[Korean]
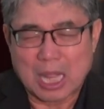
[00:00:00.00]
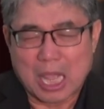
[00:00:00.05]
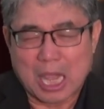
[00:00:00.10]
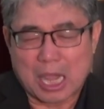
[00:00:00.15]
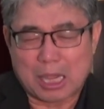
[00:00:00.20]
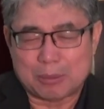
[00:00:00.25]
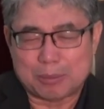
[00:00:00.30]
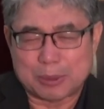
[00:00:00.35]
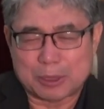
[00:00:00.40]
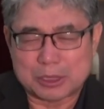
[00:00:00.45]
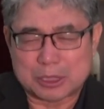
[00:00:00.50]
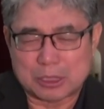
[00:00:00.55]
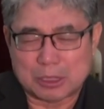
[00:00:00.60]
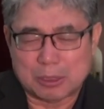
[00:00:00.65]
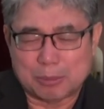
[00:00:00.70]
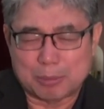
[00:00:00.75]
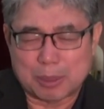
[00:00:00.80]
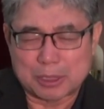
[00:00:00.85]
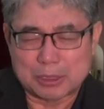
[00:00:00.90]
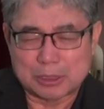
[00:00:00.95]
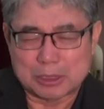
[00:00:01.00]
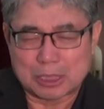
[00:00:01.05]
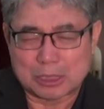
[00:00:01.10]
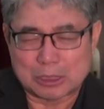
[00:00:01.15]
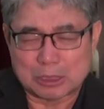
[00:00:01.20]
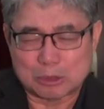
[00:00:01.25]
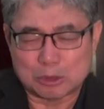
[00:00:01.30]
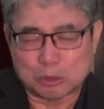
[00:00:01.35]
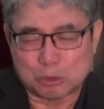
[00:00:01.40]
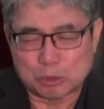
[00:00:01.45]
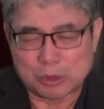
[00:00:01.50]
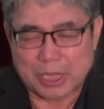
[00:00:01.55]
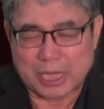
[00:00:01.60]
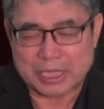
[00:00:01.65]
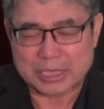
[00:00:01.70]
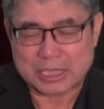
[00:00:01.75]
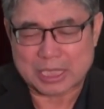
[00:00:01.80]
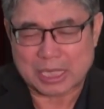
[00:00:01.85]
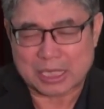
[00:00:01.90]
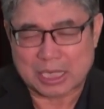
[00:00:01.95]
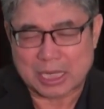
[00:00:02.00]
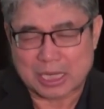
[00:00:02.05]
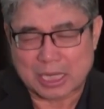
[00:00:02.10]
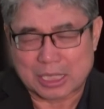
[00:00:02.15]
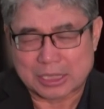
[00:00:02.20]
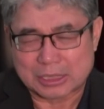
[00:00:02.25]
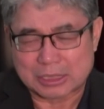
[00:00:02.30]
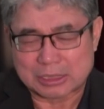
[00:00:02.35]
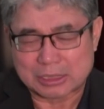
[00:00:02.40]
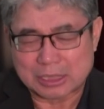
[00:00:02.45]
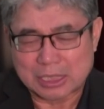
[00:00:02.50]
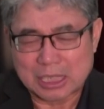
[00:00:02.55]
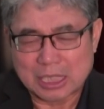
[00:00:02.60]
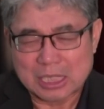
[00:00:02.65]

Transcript: 아버지여 먼저는 우리의 사랑하는